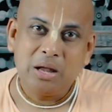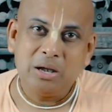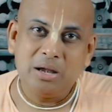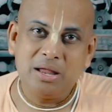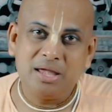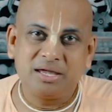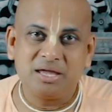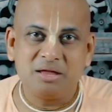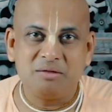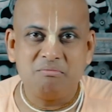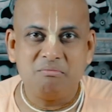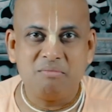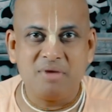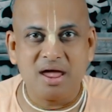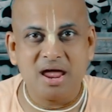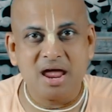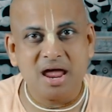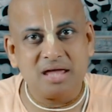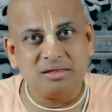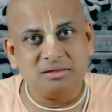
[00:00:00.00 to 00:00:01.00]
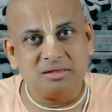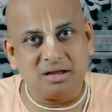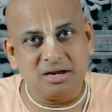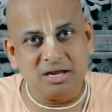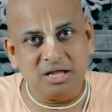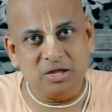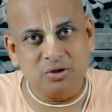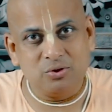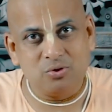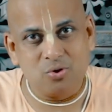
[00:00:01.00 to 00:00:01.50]
लेकिन मैं
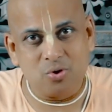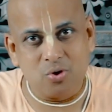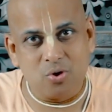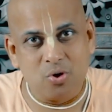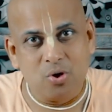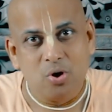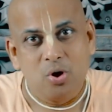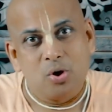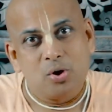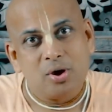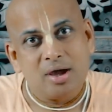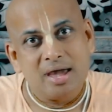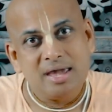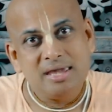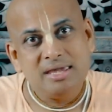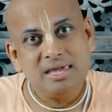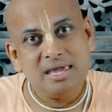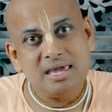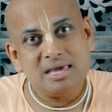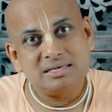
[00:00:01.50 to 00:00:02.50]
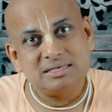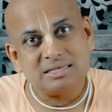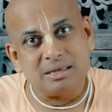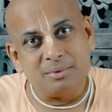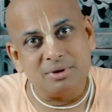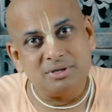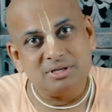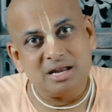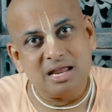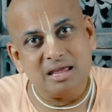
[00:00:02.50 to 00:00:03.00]
धनी हूं यह
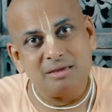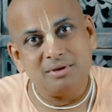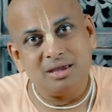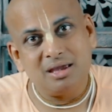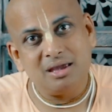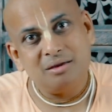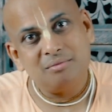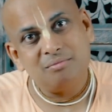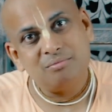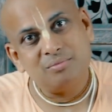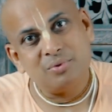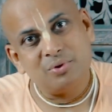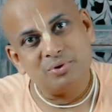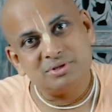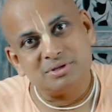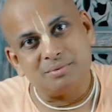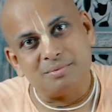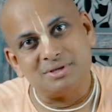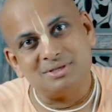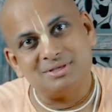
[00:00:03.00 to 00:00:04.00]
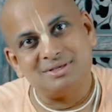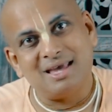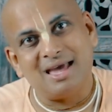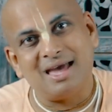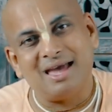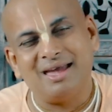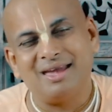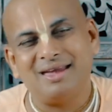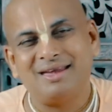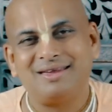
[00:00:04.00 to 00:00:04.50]
समझने में बहुत समस्या
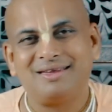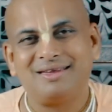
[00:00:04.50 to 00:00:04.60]
है